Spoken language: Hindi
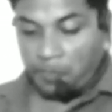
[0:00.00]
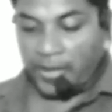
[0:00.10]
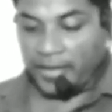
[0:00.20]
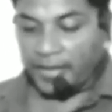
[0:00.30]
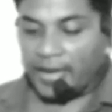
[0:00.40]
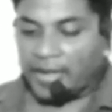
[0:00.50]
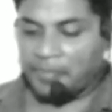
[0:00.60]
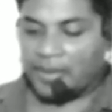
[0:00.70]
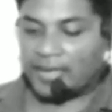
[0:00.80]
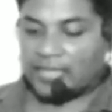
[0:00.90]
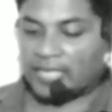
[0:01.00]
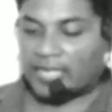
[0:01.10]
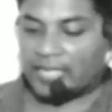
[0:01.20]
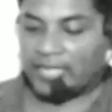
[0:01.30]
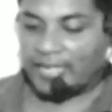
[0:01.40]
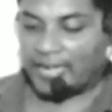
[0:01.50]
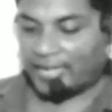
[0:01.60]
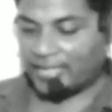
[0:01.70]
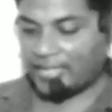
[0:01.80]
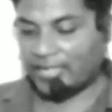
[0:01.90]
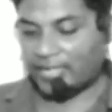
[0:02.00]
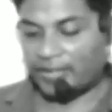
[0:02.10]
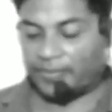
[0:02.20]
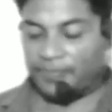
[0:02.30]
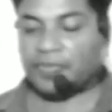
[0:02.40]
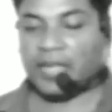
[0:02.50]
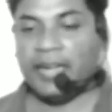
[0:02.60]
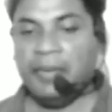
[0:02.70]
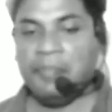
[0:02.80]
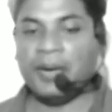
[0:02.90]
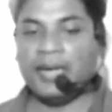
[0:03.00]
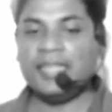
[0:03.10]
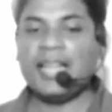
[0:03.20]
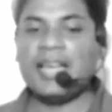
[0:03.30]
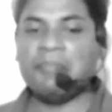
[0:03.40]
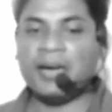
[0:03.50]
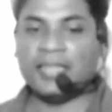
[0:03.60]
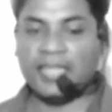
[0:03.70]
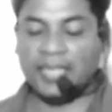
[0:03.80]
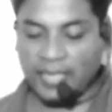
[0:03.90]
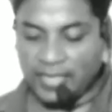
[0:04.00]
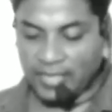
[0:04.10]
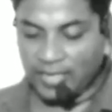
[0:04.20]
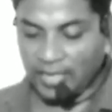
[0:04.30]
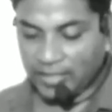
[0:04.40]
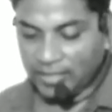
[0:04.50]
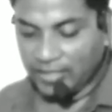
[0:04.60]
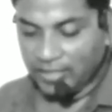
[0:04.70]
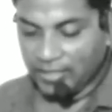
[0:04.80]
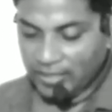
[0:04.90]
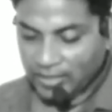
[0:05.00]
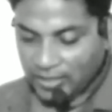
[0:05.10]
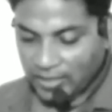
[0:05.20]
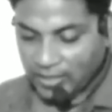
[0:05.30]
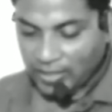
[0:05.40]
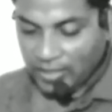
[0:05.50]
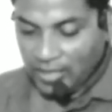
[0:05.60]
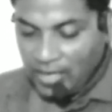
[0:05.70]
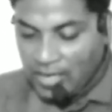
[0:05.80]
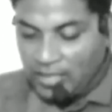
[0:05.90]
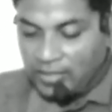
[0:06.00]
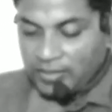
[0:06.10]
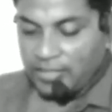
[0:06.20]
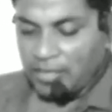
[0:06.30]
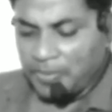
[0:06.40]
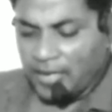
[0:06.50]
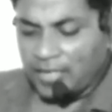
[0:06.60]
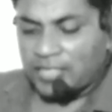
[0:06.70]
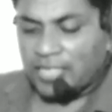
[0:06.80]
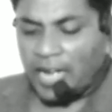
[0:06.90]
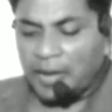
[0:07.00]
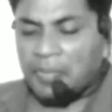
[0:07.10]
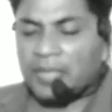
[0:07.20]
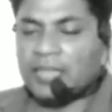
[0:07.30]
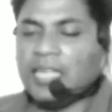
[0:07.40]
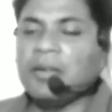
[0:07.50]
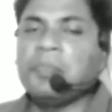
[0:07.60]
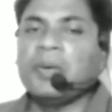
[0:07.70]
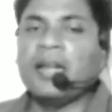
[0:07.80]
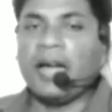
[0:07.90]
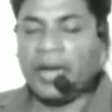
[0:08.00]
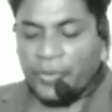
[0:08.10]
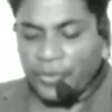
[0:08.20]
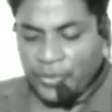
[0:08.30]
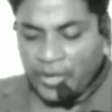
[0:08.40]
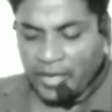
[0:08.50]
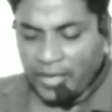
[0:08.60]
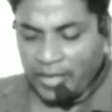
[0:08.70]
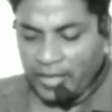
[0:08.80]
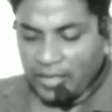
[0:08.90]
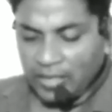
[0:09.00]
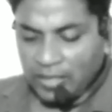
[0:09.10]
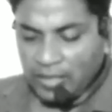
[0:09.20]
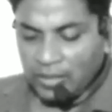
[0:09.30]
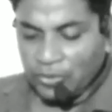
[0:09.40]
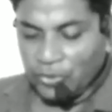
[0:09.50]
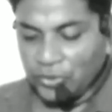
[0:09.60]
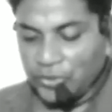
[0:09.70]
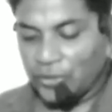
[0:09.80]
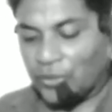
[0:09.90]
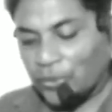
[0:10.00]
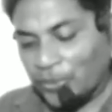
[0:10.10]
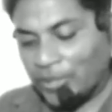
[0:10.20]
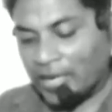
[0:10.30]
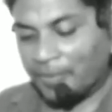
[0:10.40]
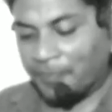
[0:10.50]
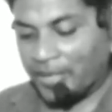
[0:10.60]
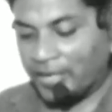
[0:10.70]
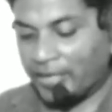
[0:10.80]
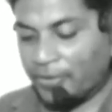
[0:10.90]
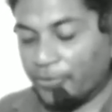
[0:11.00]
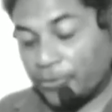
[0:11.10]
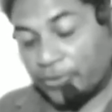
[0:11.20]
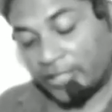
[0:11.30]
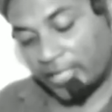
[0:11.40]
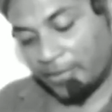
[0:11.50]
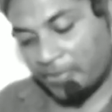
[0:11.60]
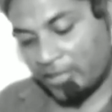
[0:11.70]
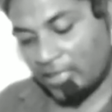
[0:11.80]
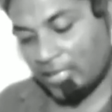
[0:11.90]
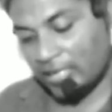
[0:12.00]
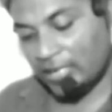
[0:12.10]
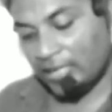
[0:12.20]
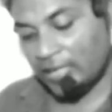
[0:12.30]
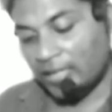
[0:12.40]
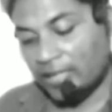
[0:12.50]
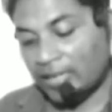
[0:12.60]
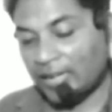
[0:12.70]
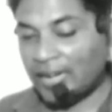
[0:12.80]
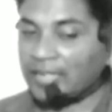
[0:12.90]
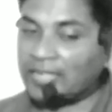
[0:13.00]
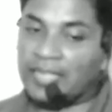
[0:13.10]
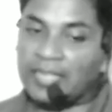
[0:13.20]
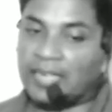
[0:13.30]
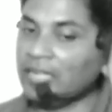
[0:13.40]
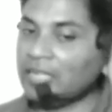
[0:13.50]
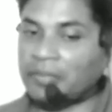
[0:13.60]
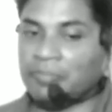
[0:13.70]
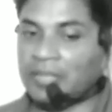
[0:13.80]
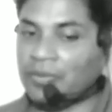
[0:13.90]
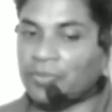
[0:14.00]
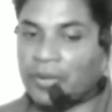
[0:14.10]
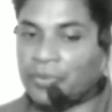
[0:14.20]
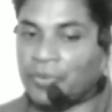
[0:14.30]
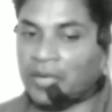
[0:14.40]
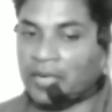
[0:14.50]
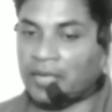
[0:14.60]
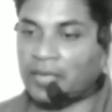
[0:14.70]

बहना बांधेगी राखी अरे बहना बांधेगी राखी जब रक्षा बंधन पर आऊँगा कुछ दूंगा मैं उसके बदले राखी रहकर बंधवाऊँगा